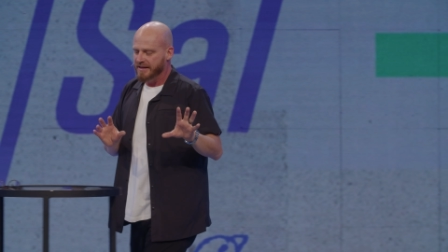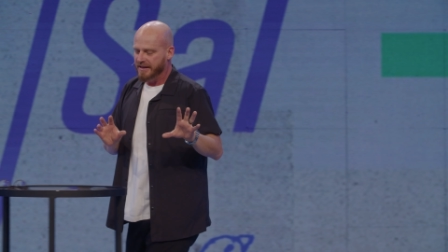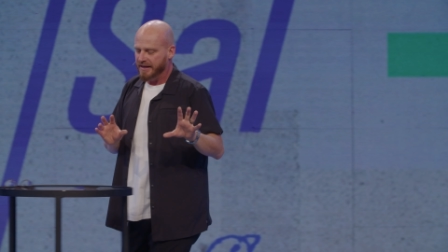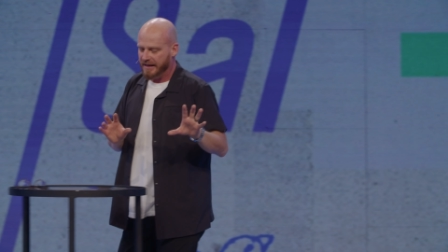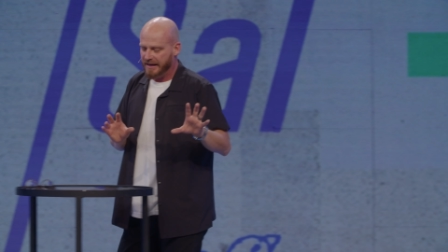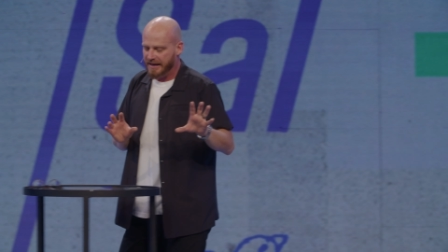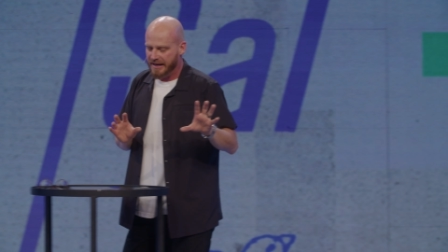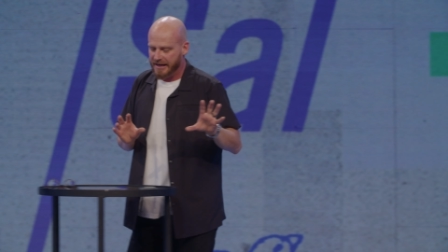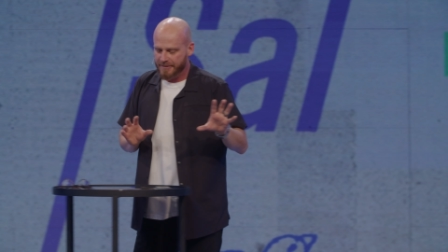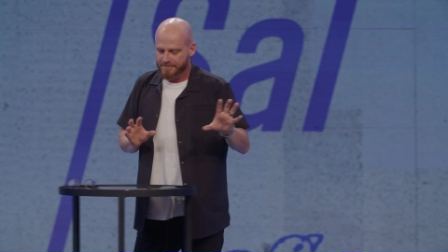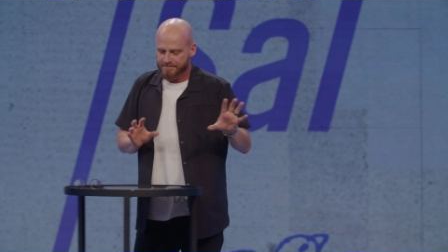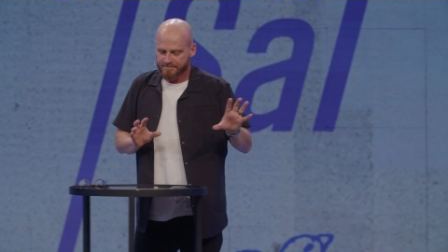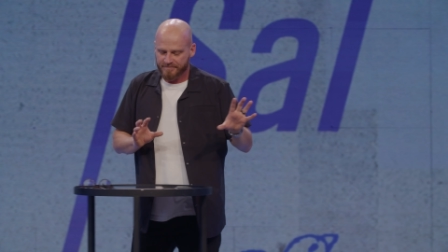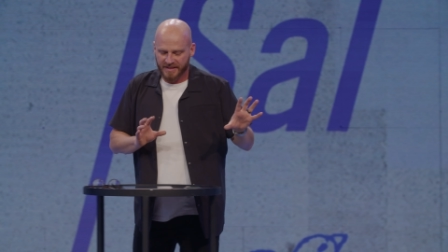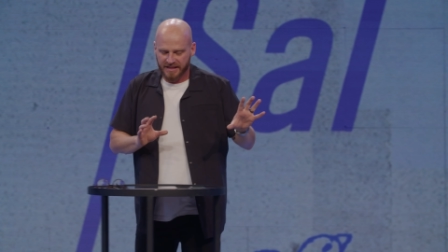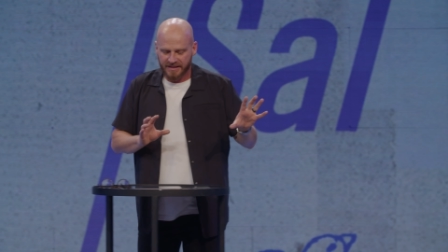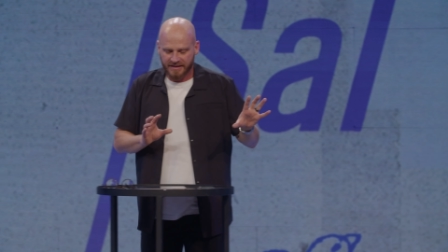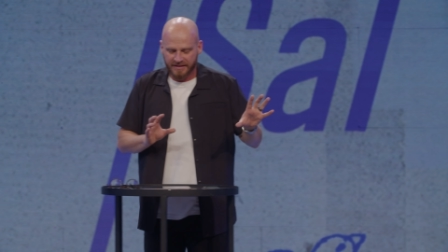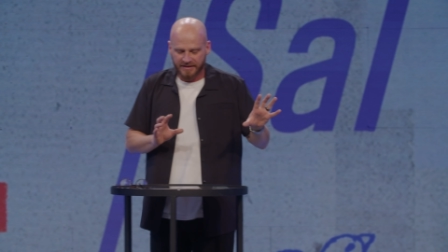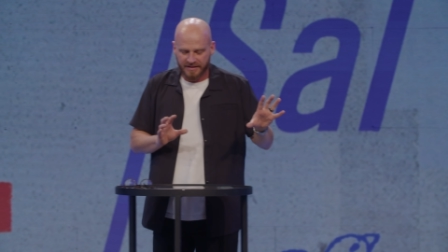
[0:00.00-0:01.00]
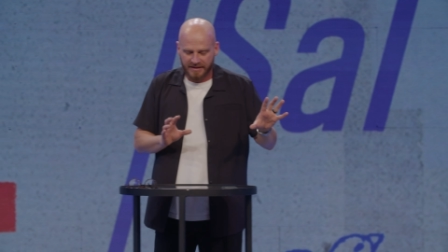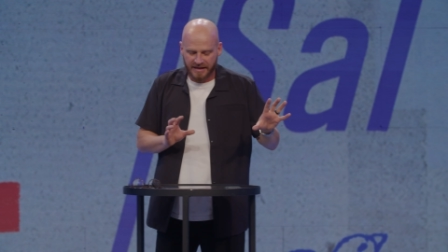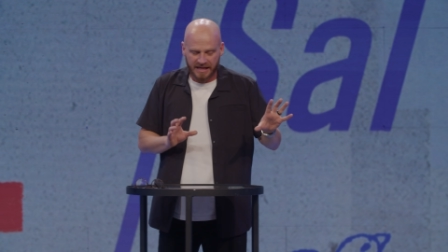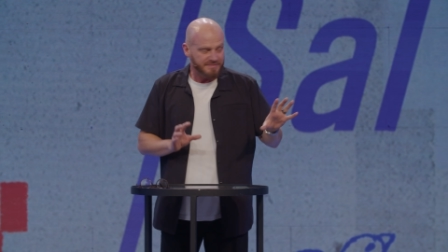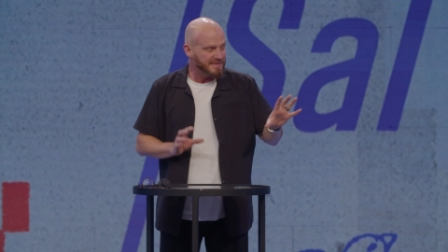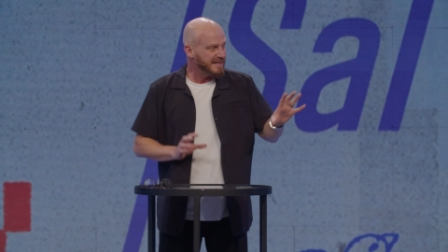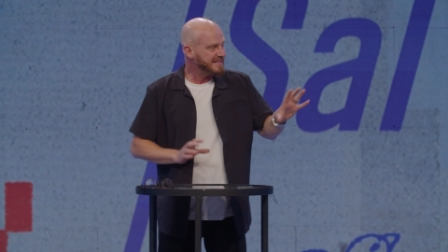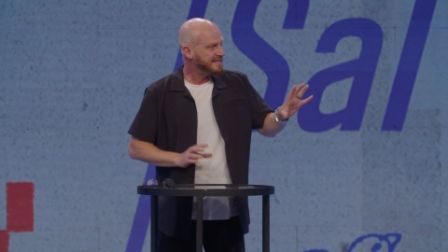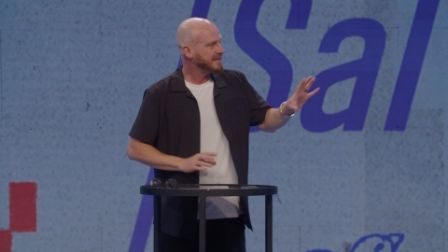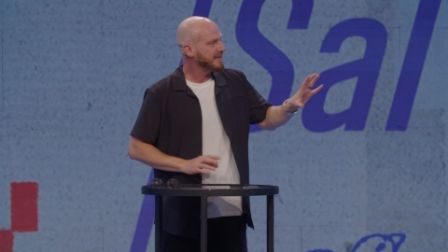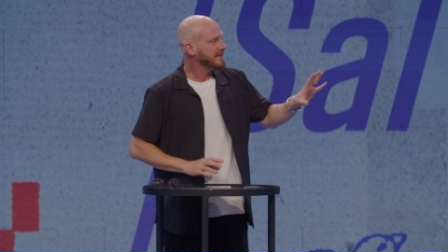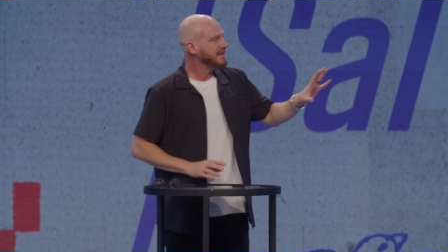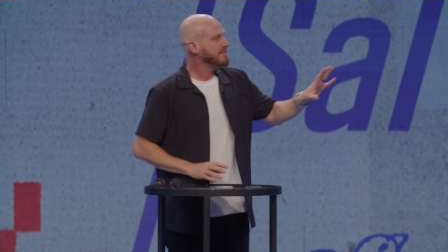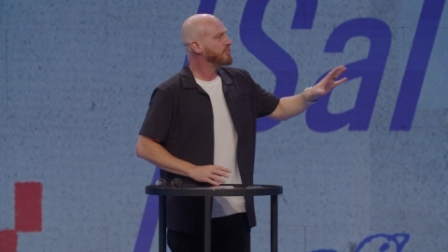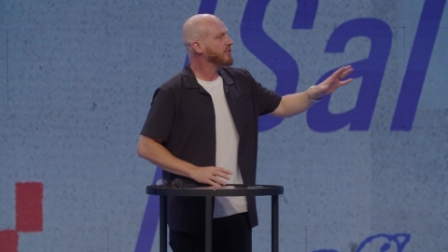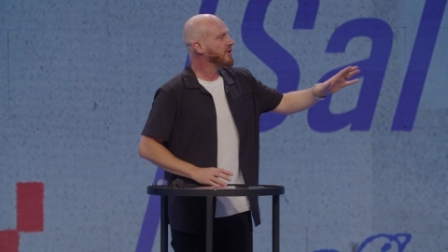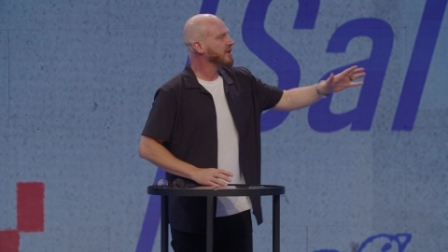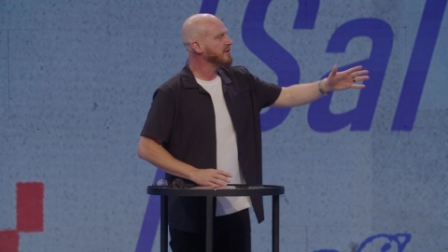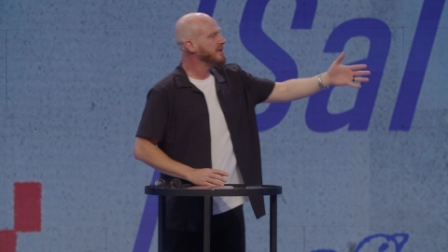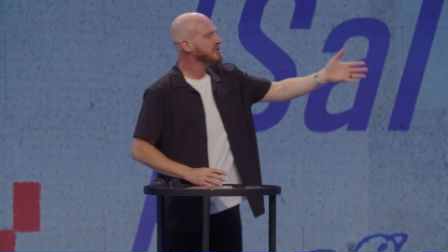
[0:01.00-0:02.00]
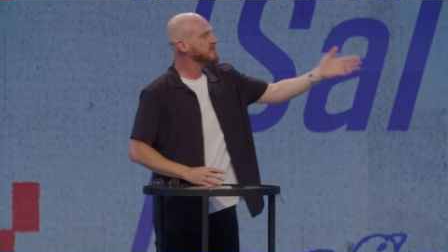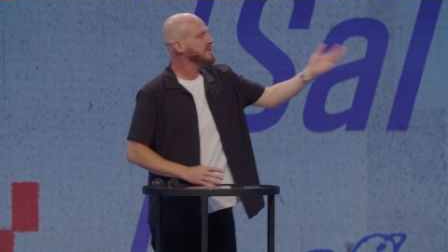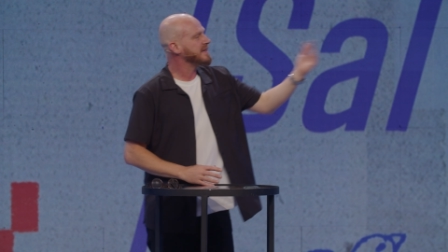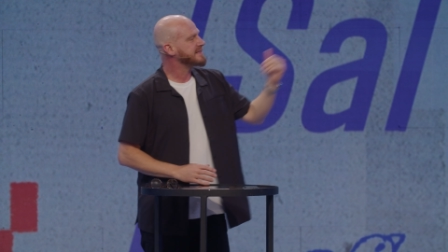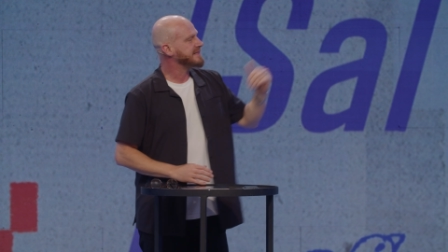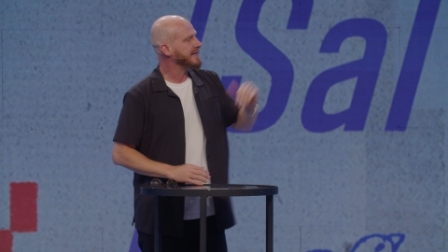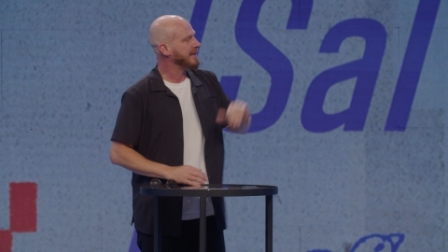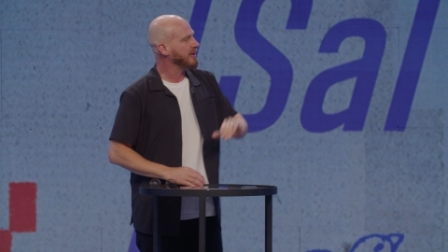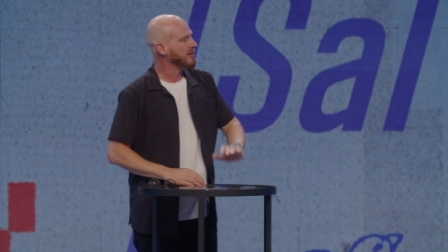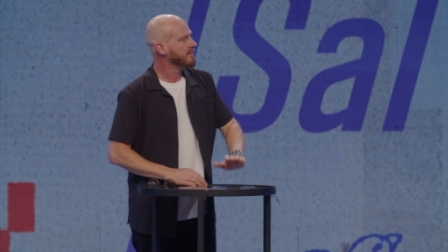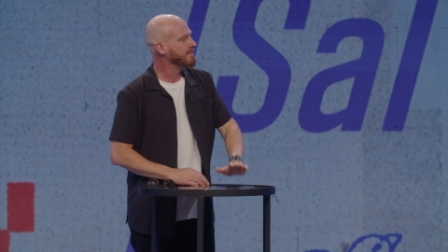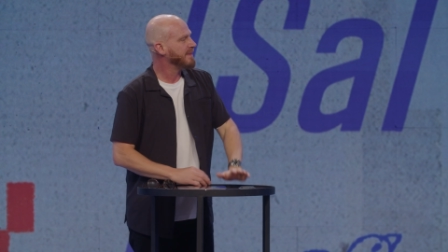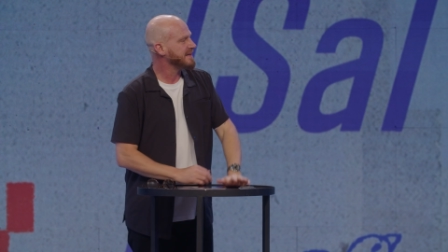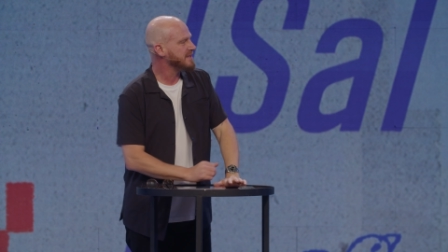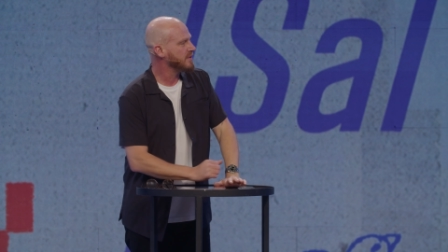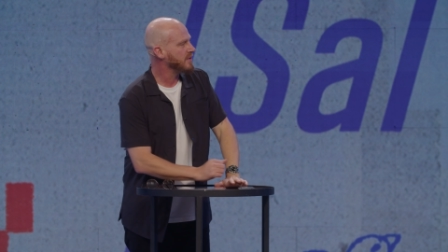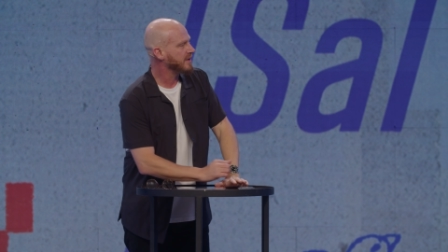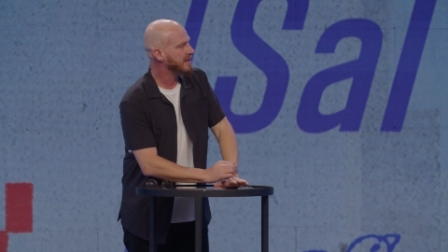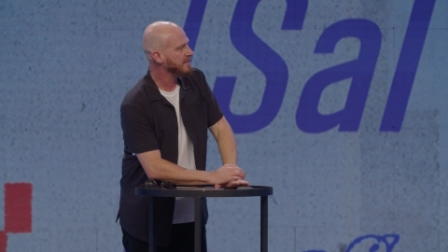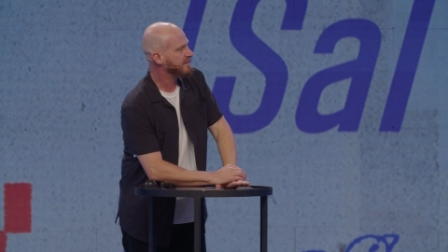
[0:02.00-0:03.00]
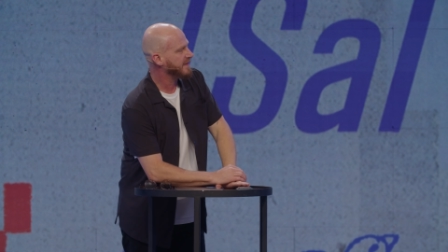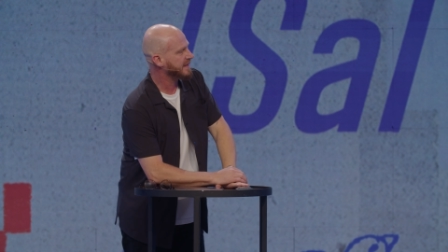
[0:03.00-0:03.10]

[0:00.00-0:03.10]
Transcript: Ah, es más, ¿por qué no me ayudas, Taylor, pasando acá al